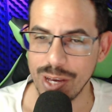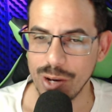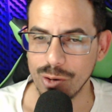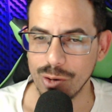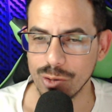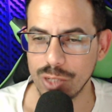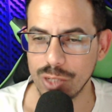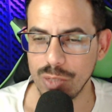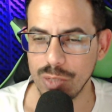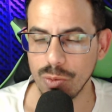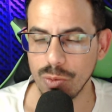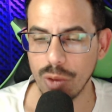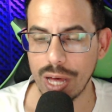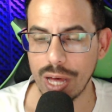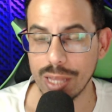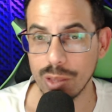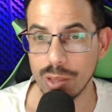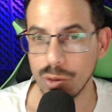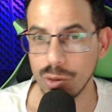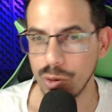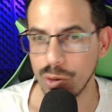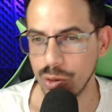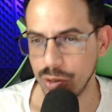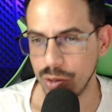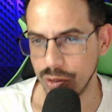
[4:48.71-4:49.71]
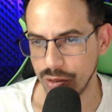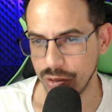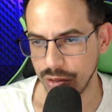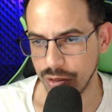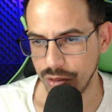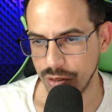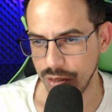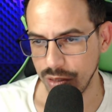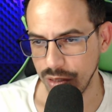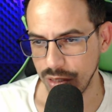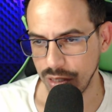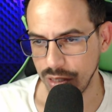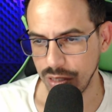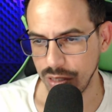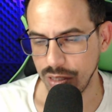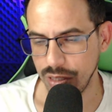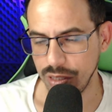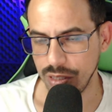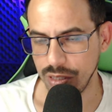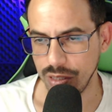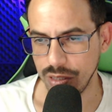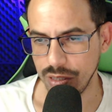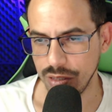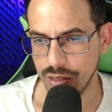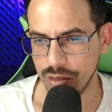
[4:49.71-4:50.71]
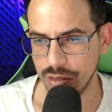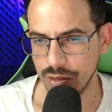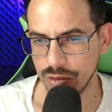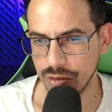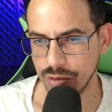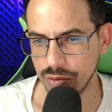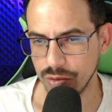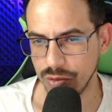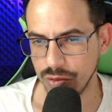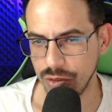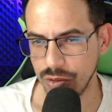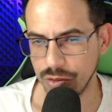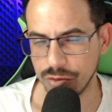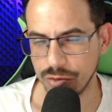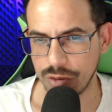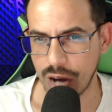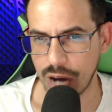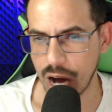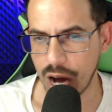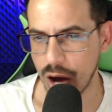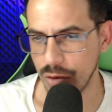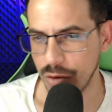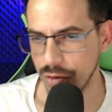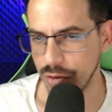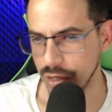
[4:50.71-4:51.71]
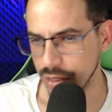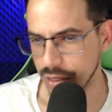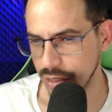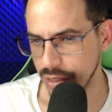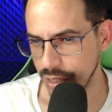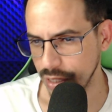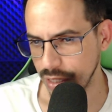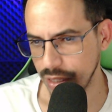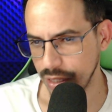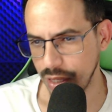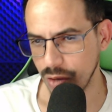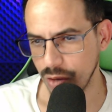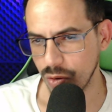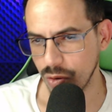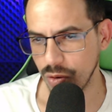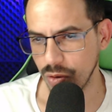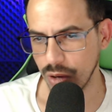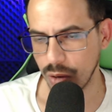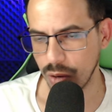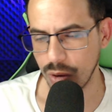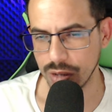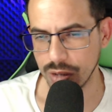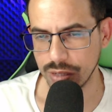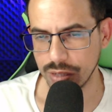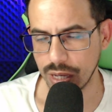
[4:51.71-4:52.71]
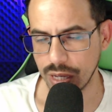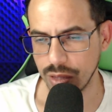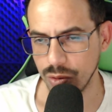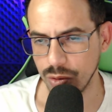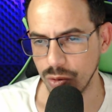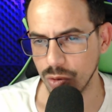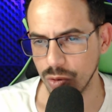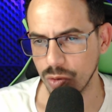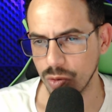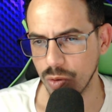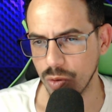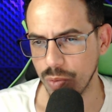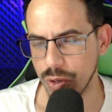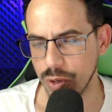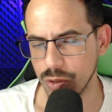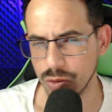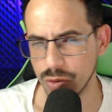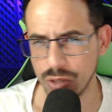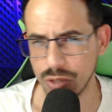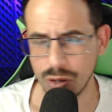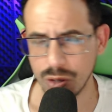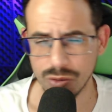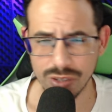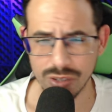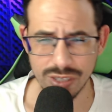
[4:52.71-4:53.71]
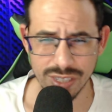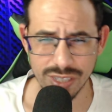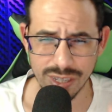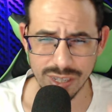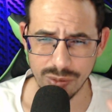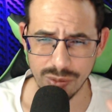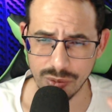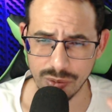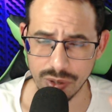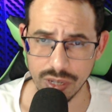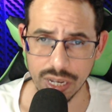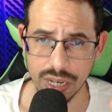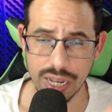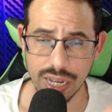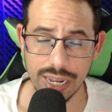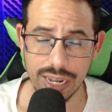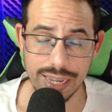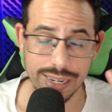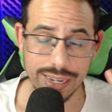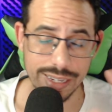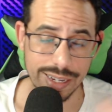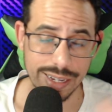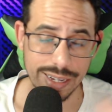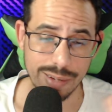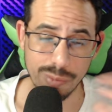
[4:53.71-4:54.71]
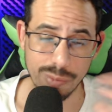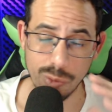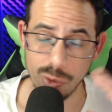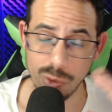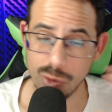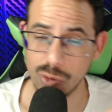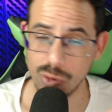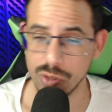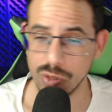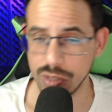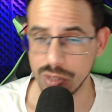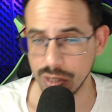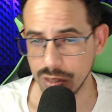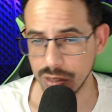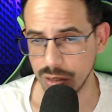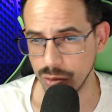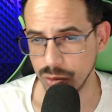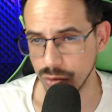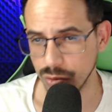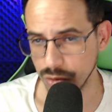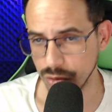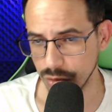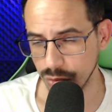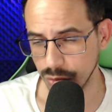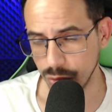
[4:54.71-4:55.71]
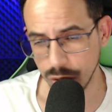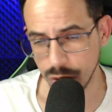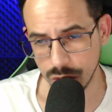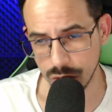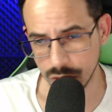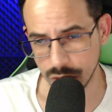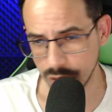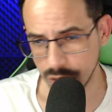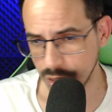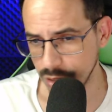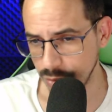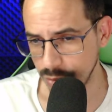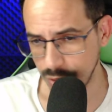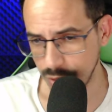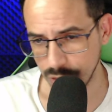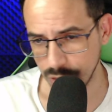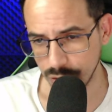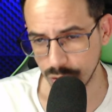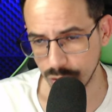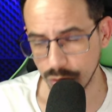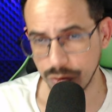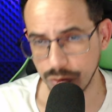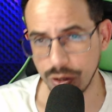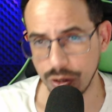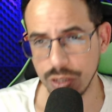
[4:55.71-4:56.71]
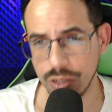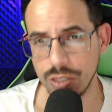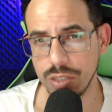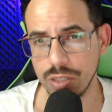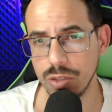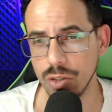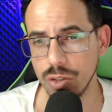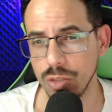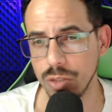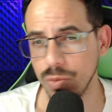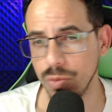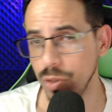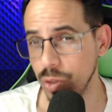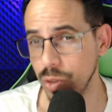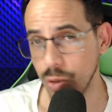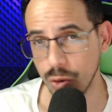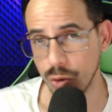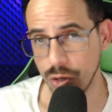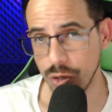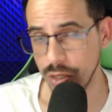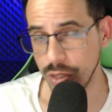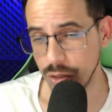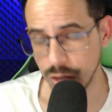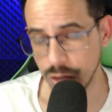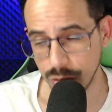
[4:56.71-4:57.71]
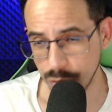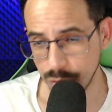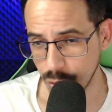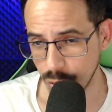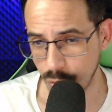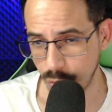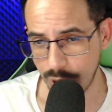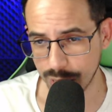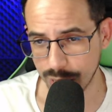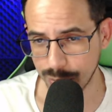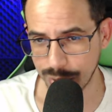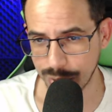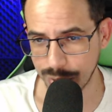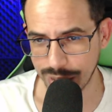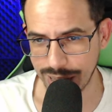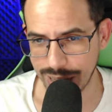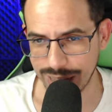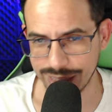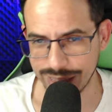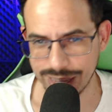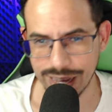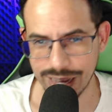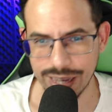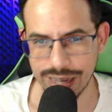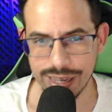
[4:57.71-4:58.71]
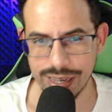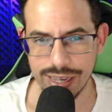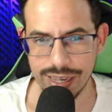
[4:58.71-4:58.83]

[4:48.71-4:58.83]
Um simulador de, de válvulas, né? Que tem equalizador, compressor. Já usei isso aqui, galera, há muitos anos eu uso, muitos anos mesmo. Eu tô falando de 2002, 2004 pra cá, tá?